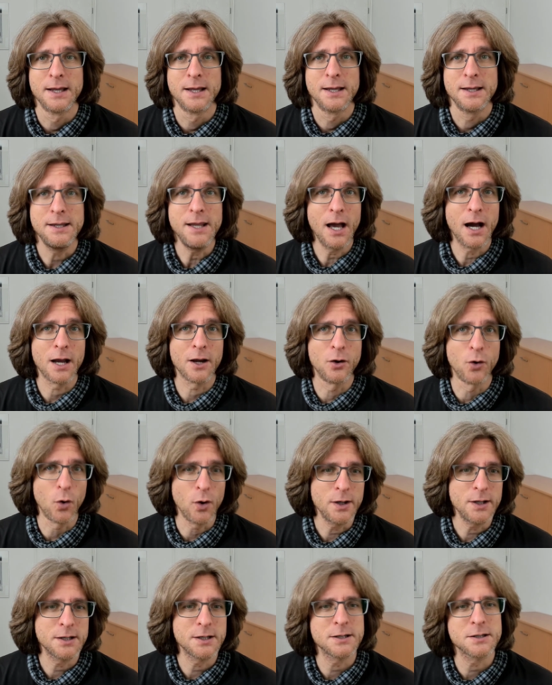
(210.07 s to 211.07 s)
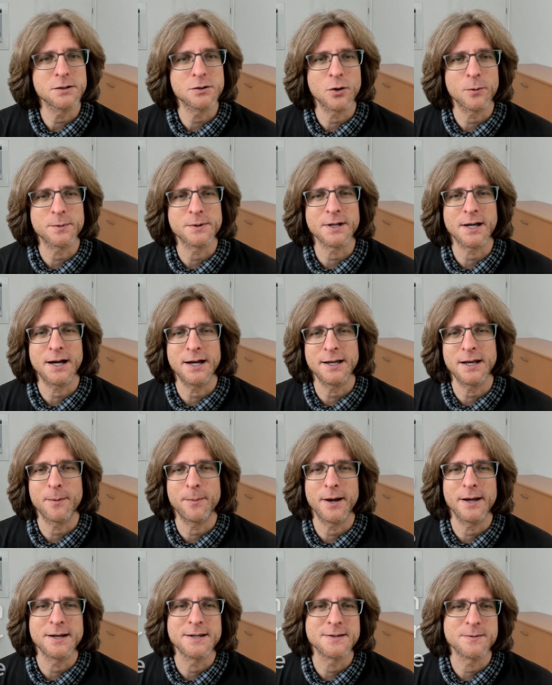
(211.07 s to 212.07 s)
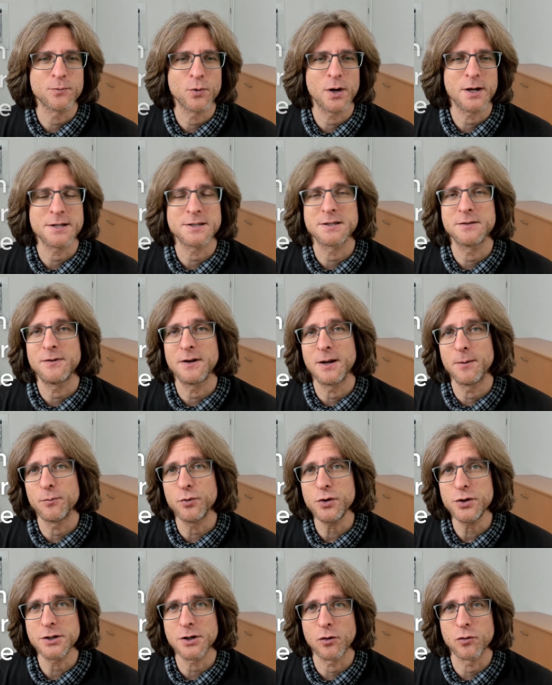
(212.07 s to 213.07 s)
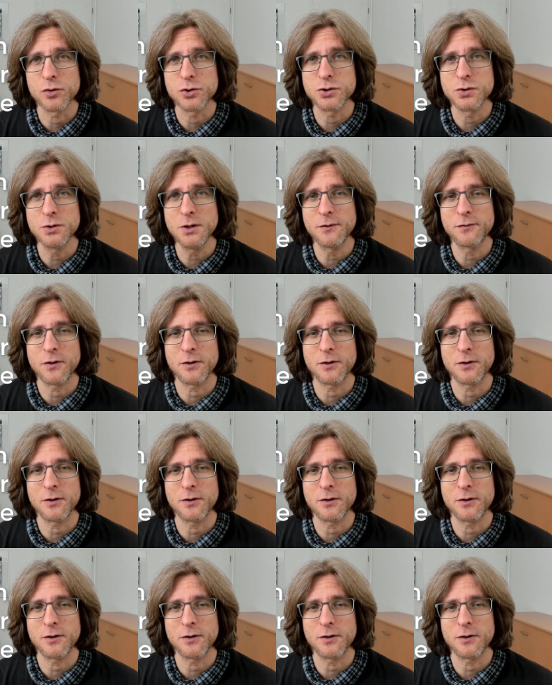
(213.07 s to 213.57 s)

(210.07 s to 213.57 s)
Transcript: Ja, neu in den Top 3 dabei in diesem Monat ist die Wilhelm Büchner Hochschule.